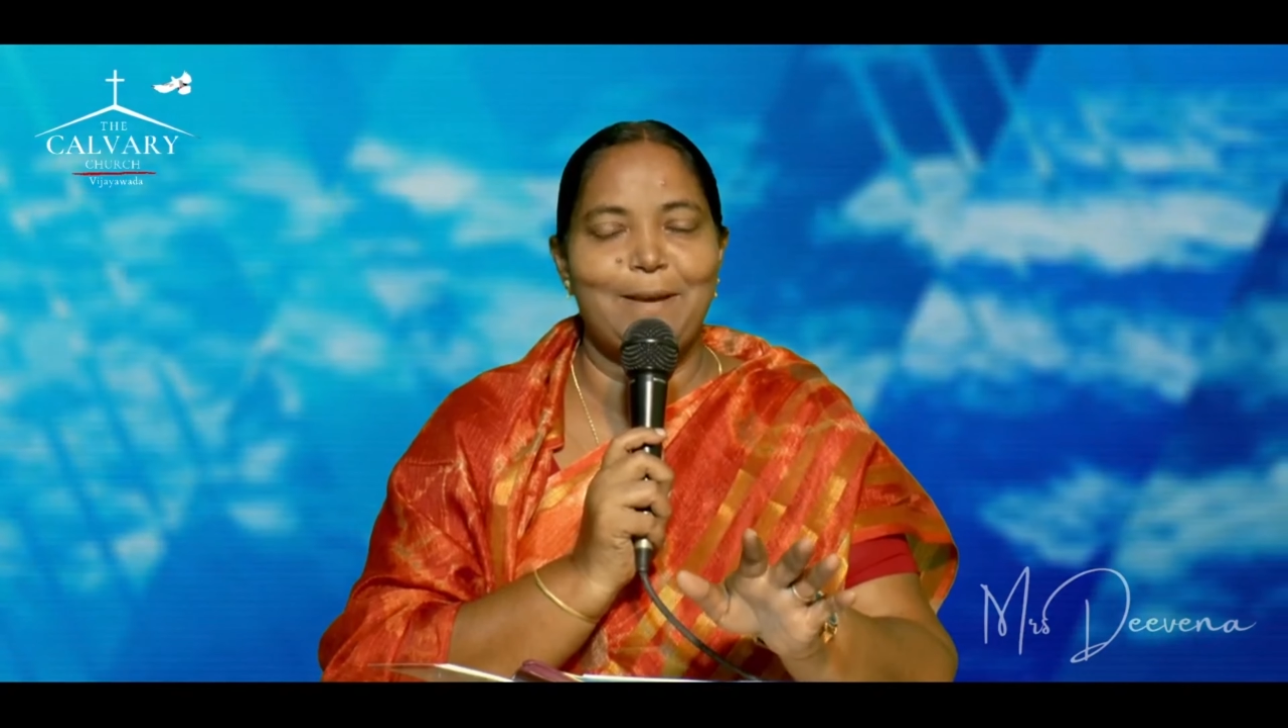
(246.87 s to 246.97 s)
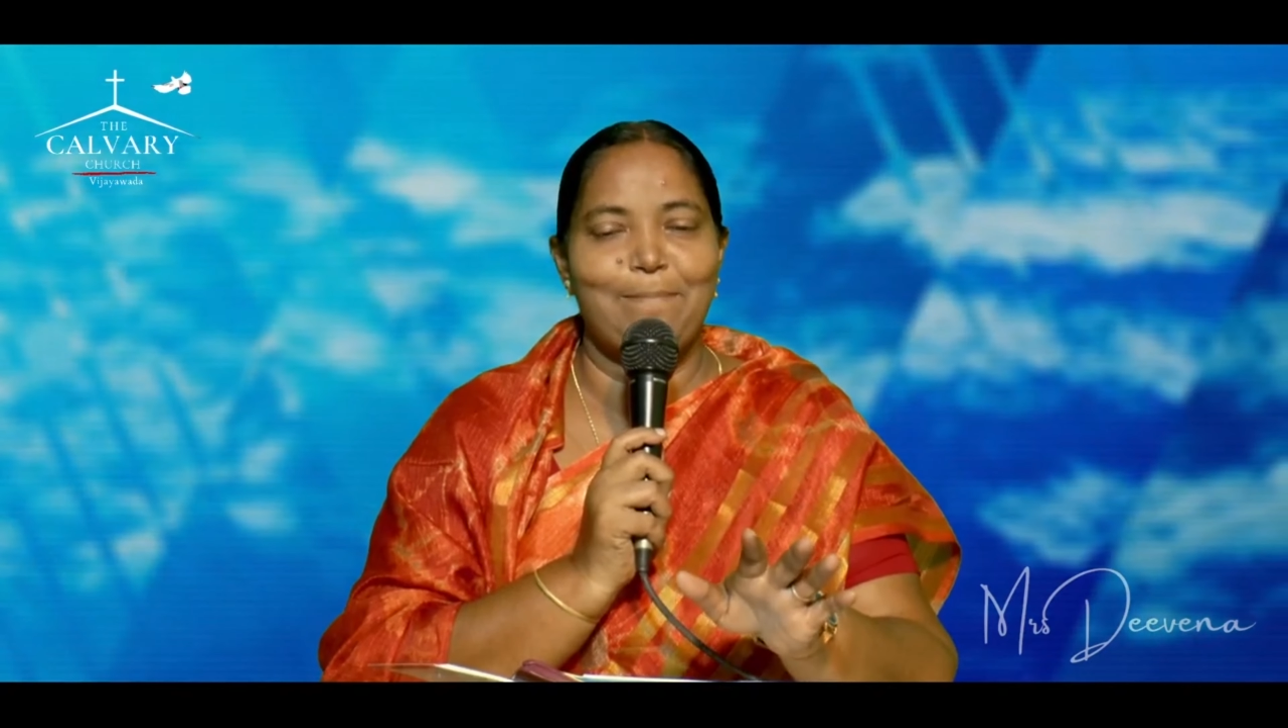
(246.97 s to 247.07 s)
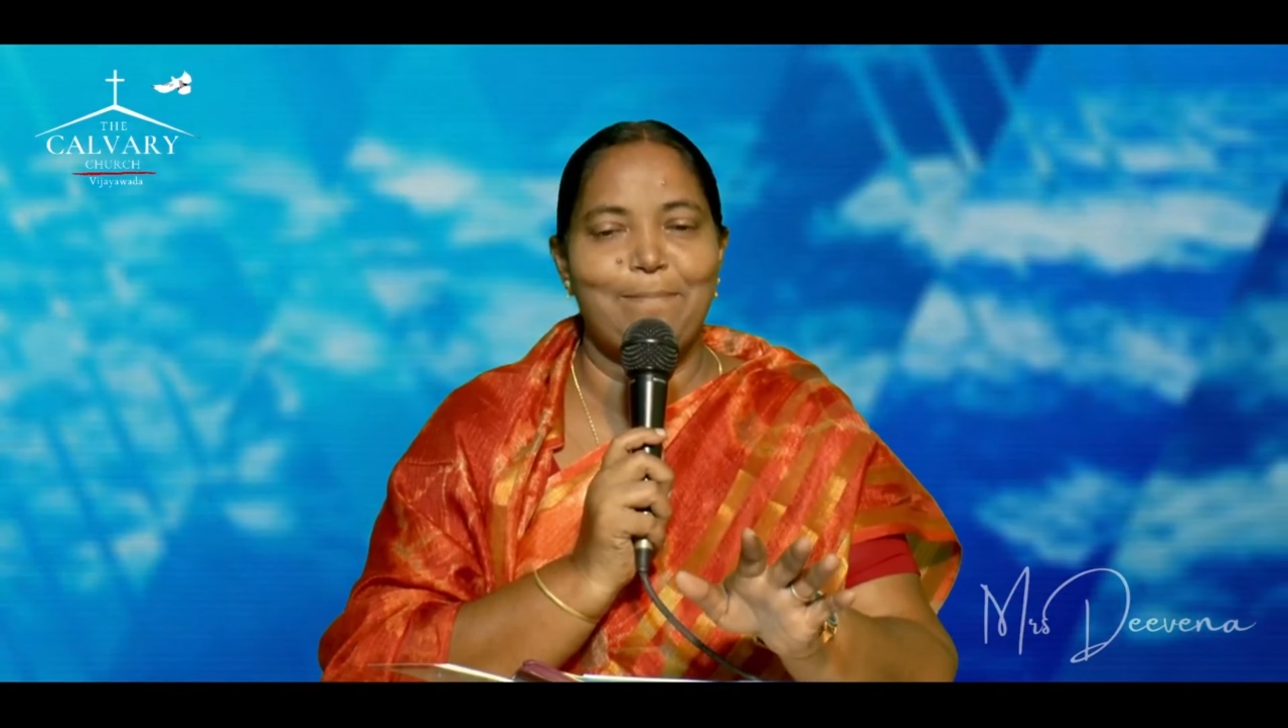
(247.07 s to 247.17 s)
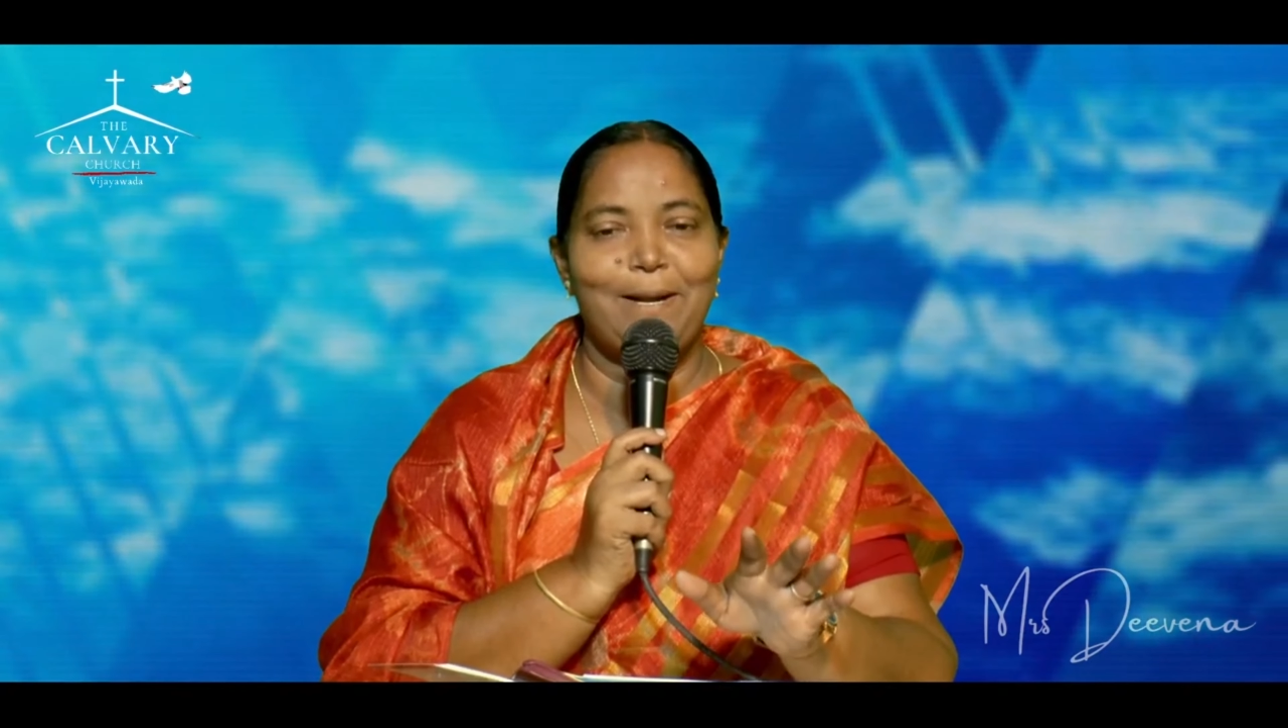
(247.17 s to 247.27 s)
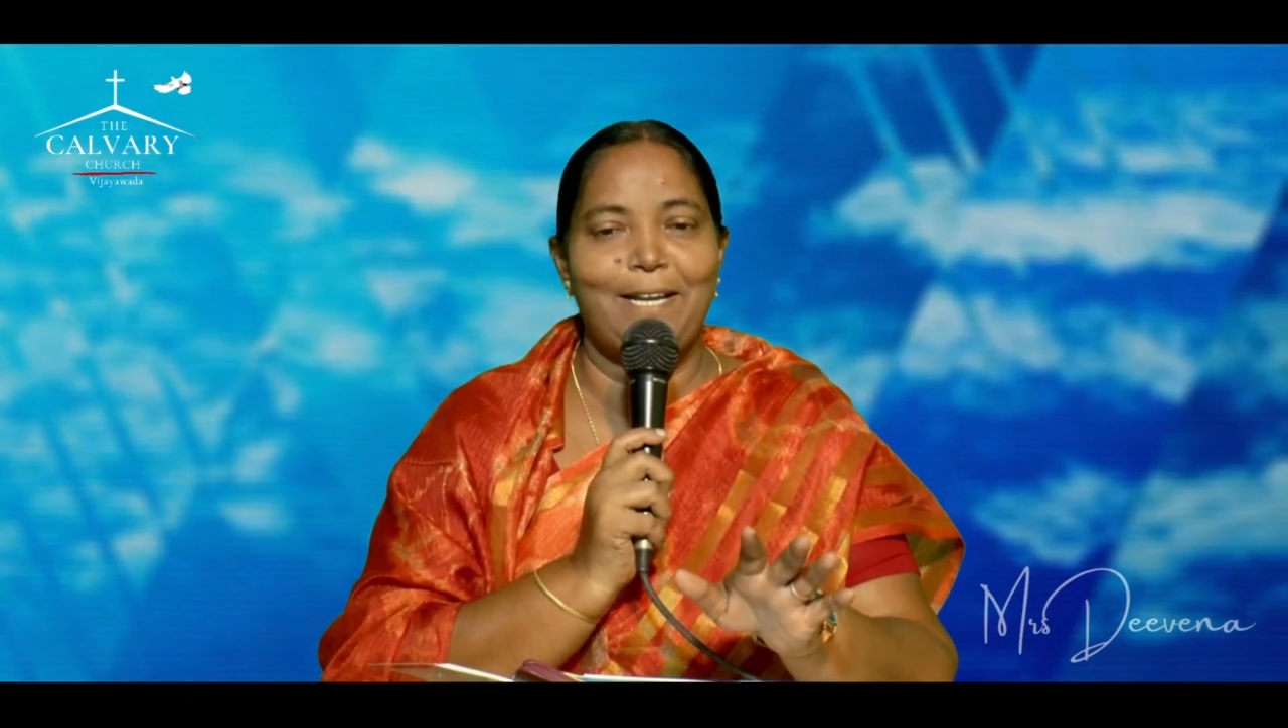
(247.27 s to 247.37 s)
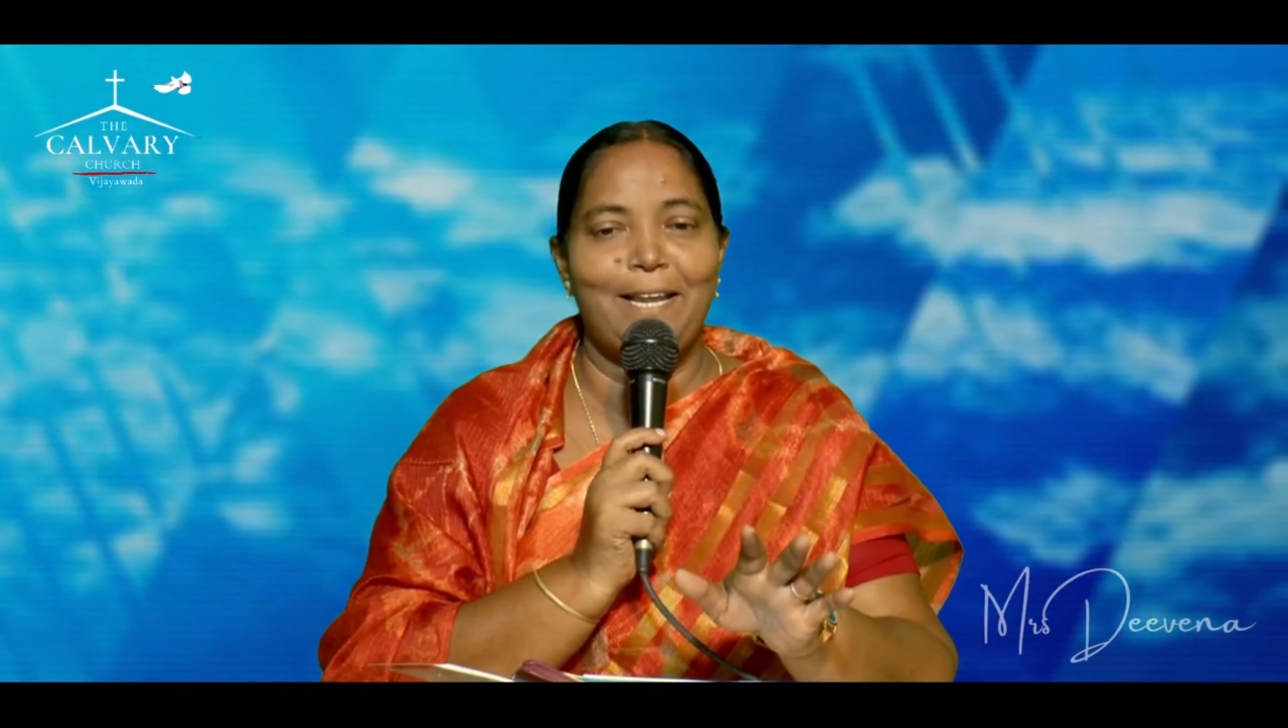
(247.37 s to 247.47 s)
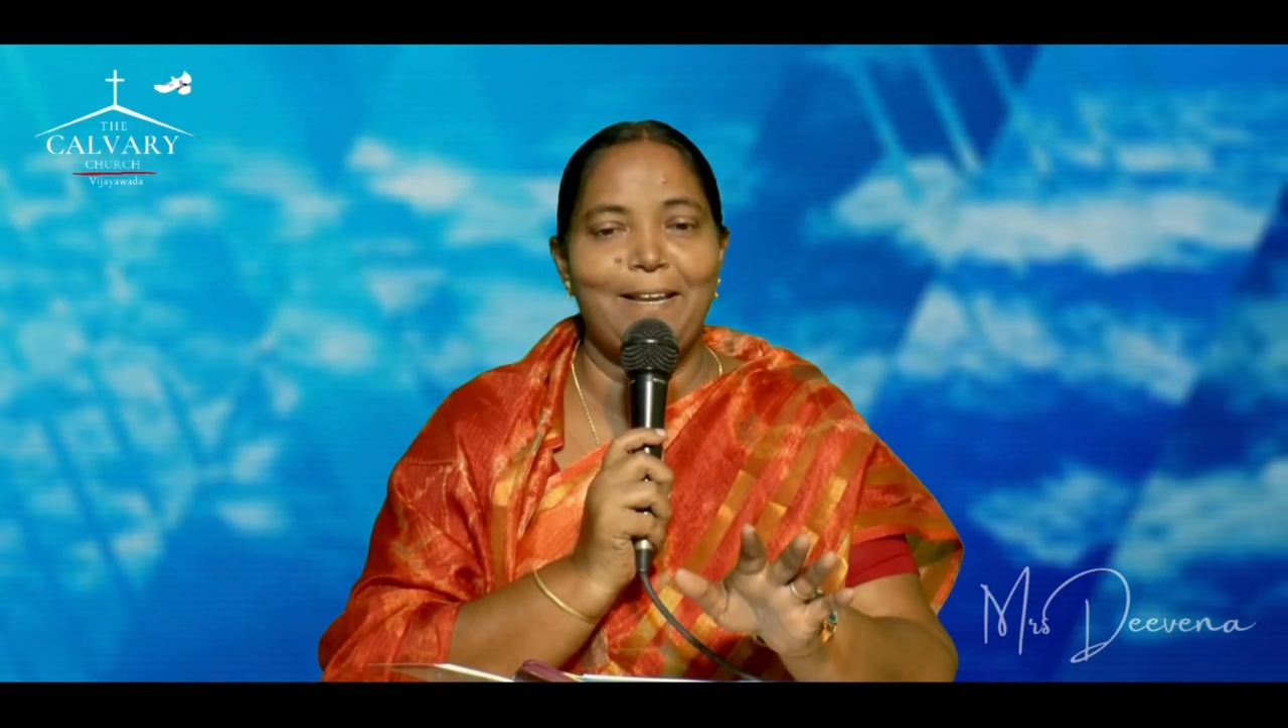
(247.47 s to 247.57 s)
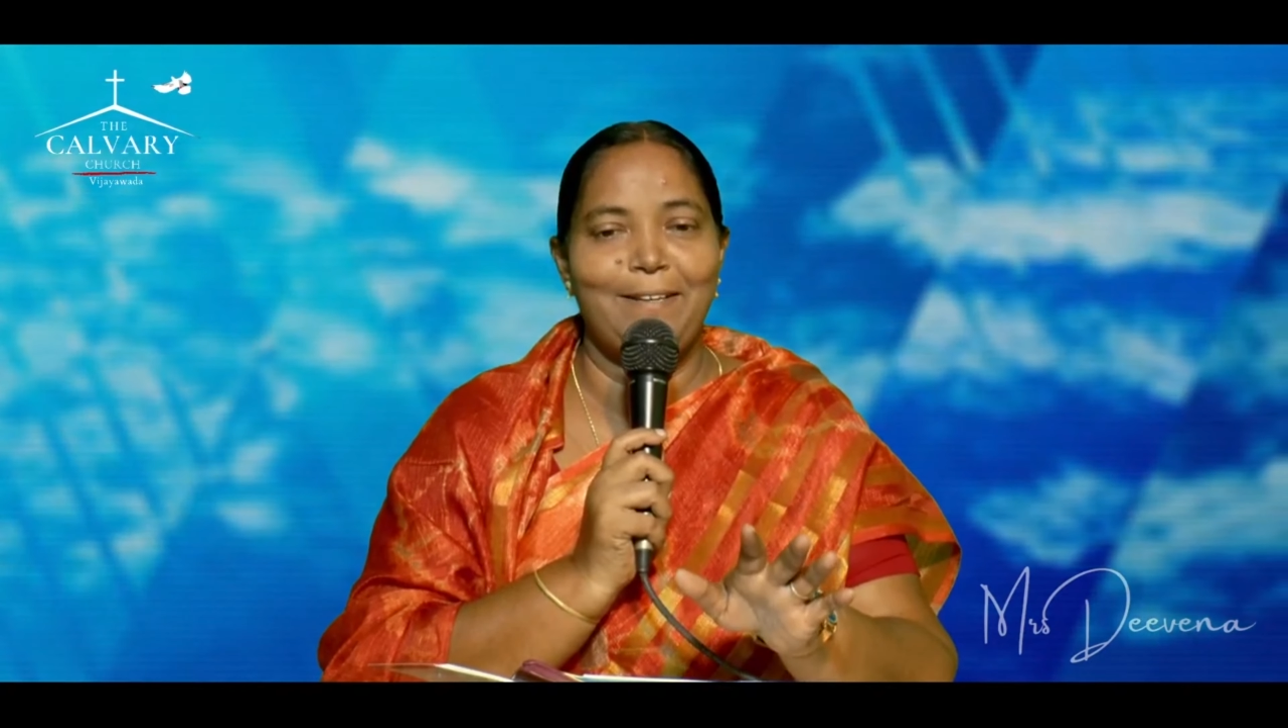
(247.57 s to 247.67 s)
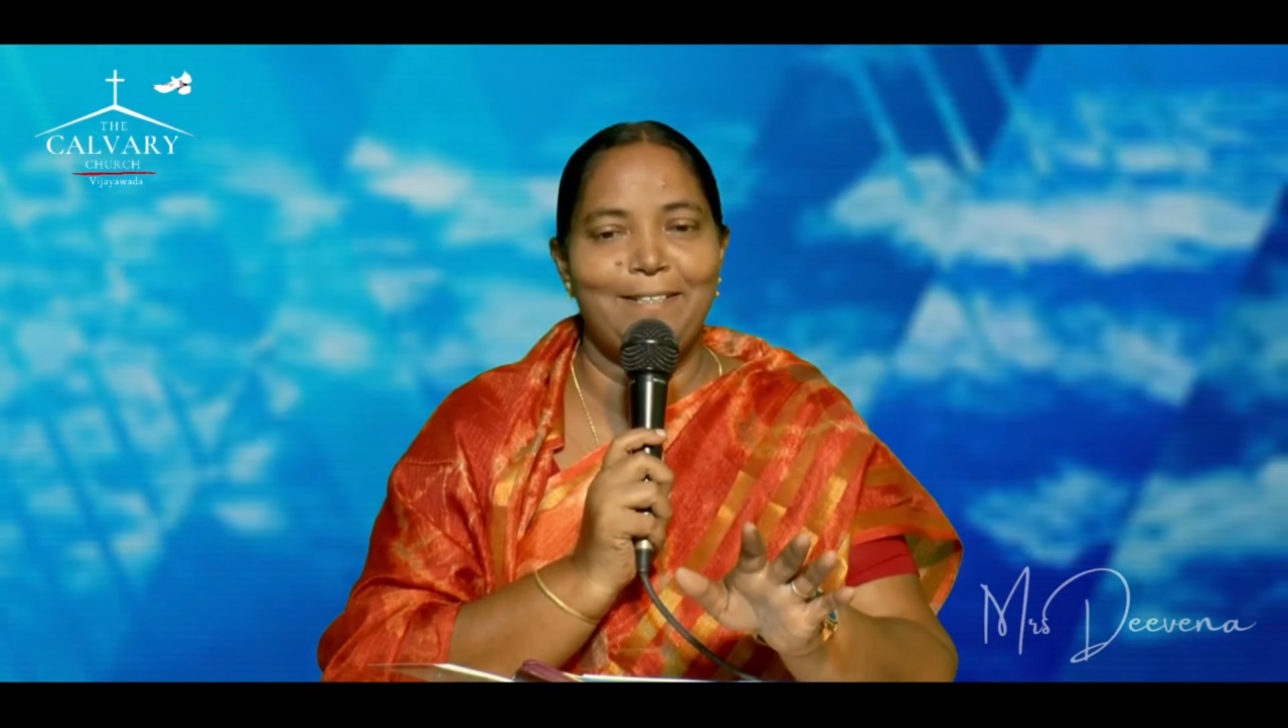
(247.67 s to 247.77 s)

చెప్పమంటే